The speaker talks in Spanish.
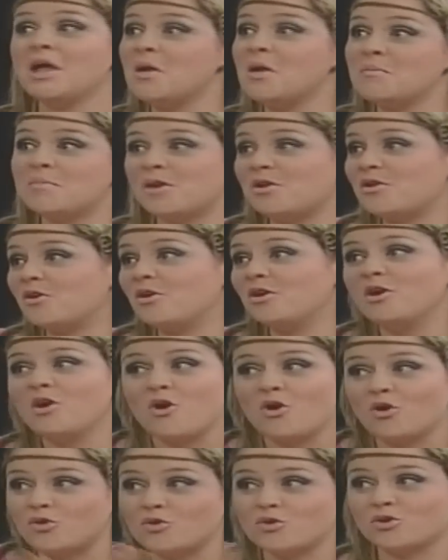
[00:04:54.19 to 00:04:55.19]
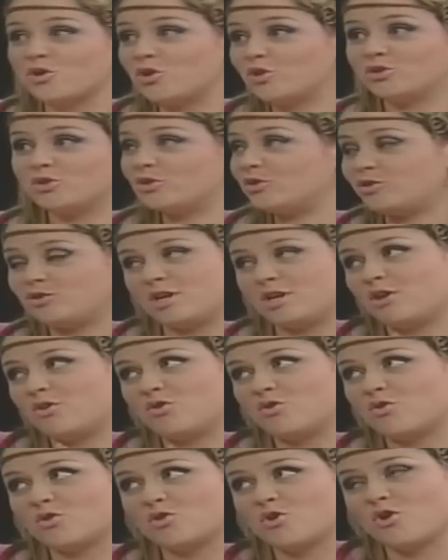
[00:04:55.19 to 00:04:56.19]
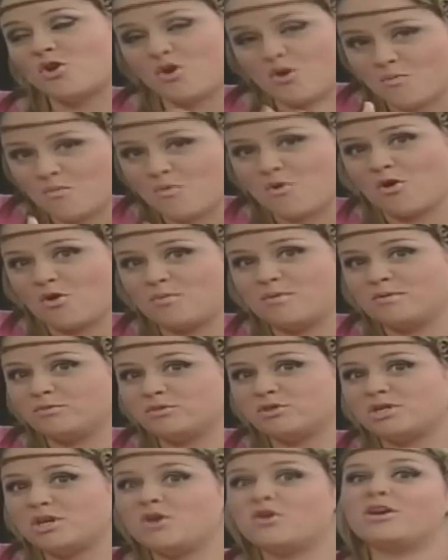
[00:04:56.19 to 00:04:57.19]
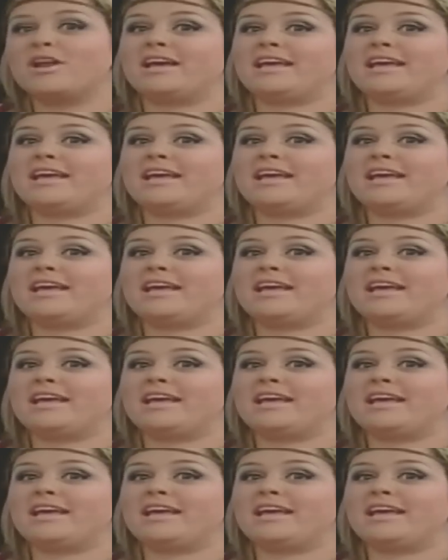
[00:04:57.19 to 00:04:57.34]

Pero ocurrió, o sea, ocurrió como lo vimos ahora,